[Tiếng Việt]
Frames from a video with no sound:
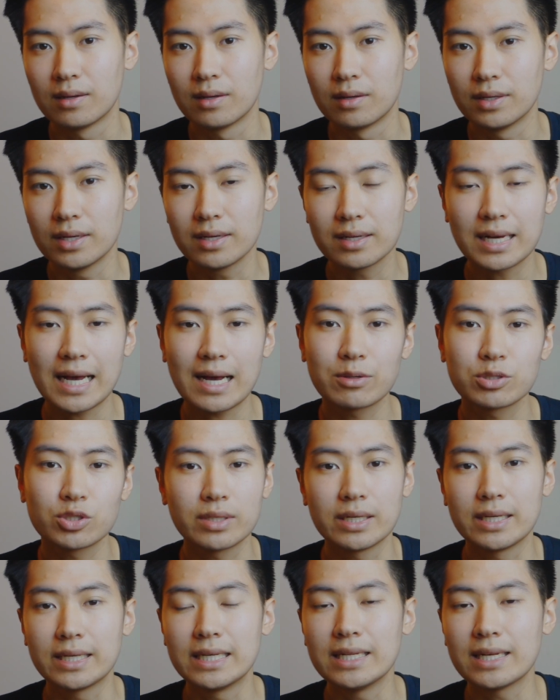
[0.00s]
nâng cao
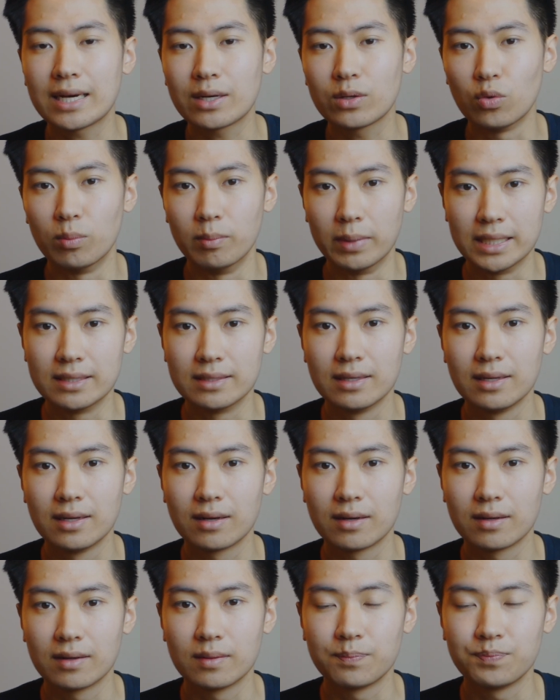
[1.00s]
cho cái kỹ năng của mình.
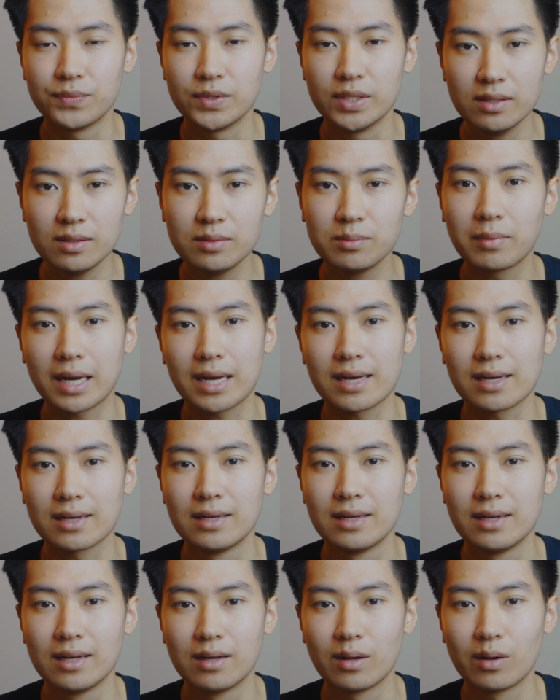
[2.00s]
Nhưng mà
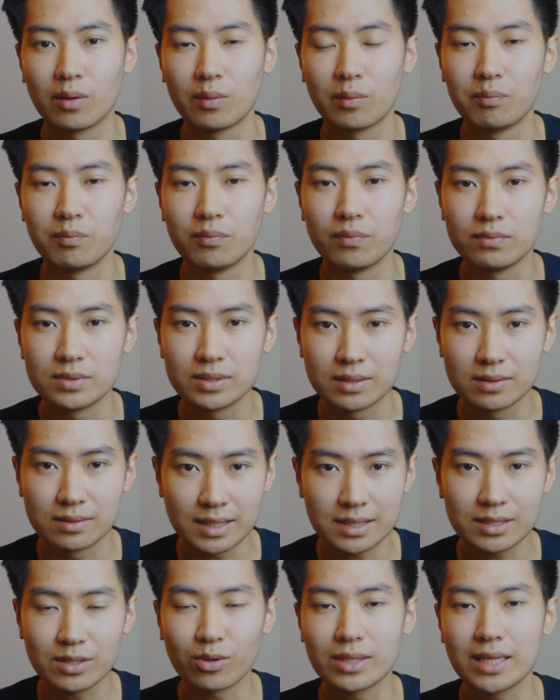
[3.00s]

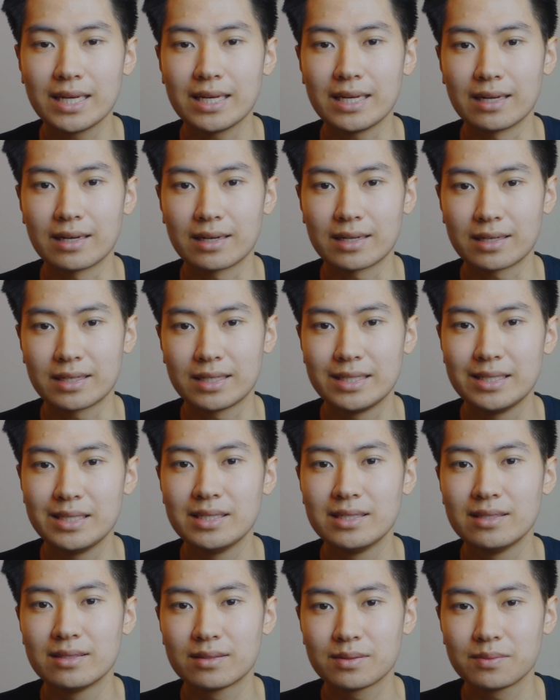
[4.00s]
rất có thể là
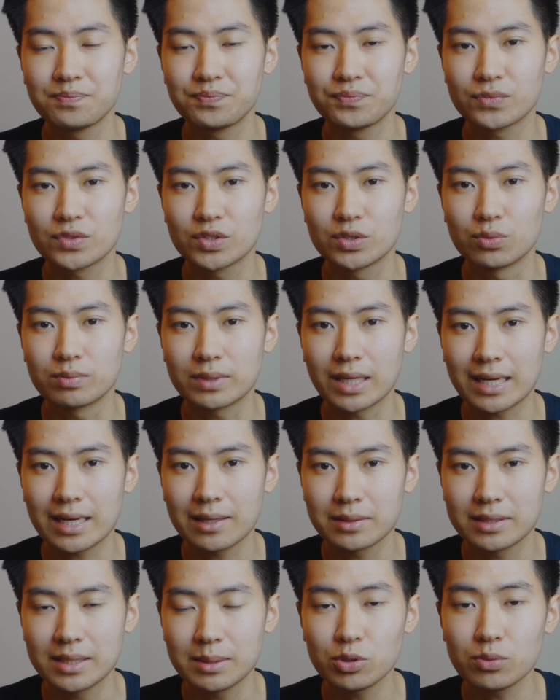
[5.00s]
khi chúng
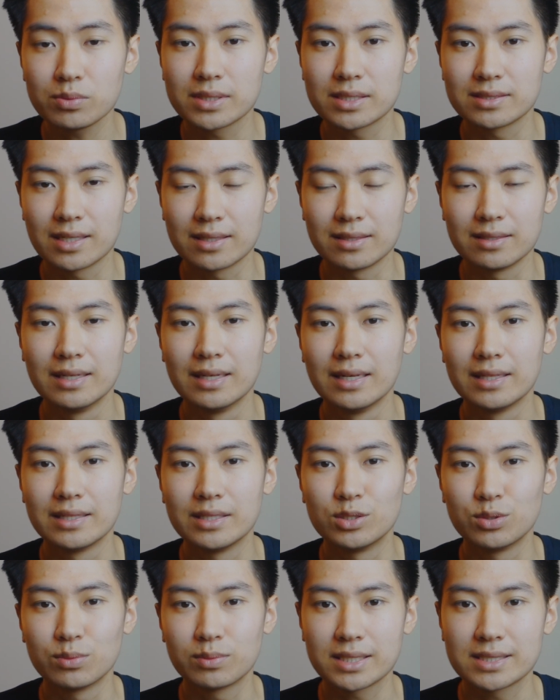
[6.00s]
ta tiếp xúc dần dần
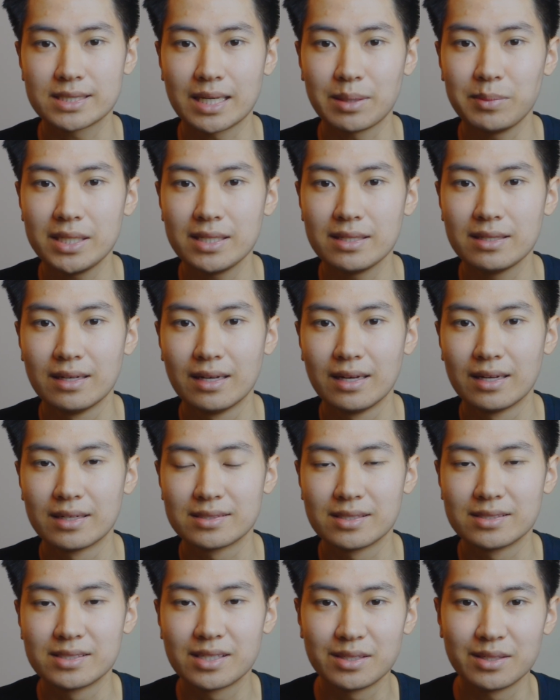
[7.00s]
thì chúng ta sẽ bị
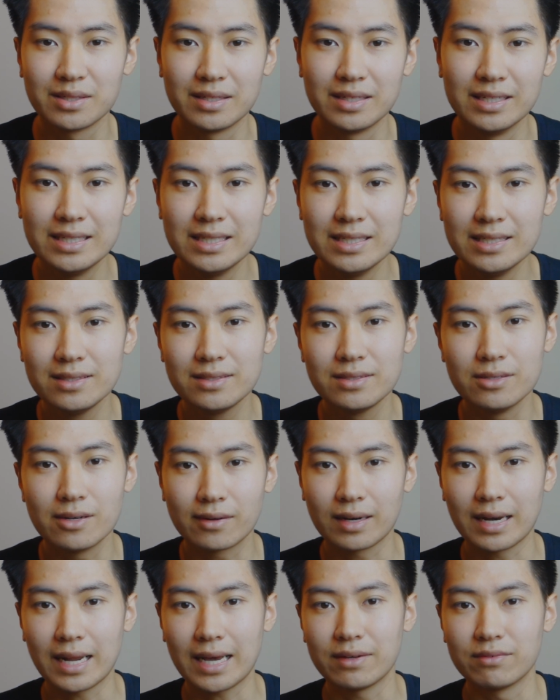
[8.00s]
dần dần đi
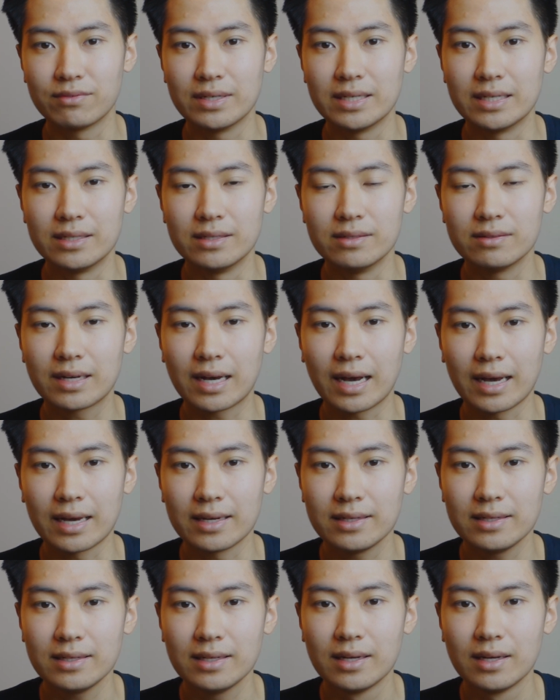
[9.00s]
ngược lại về những
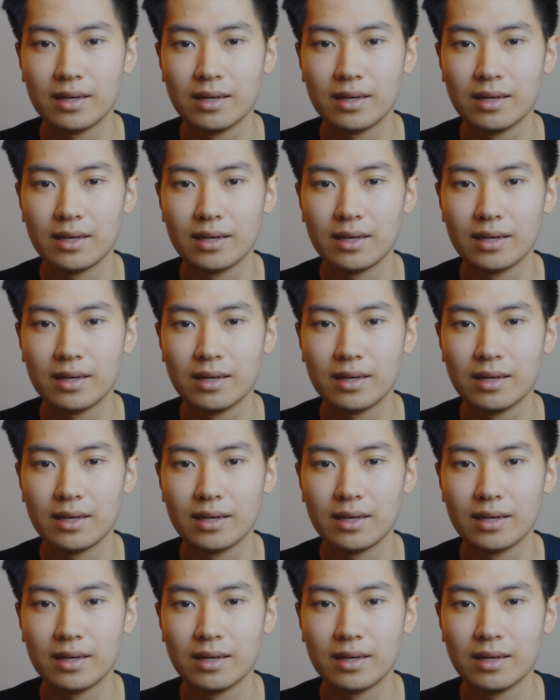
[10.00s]
cái